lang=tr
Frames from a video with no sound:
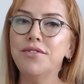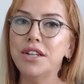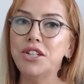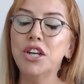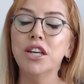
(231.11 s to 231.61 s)

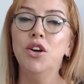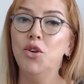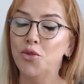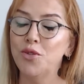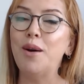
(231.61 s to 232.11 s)
verecek
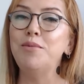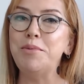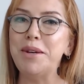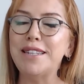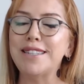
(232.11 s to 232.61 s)
önemli
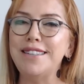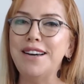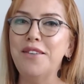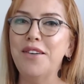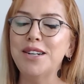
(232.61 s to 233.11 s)
bir etki
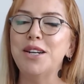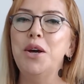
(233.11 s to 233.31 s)
daha var.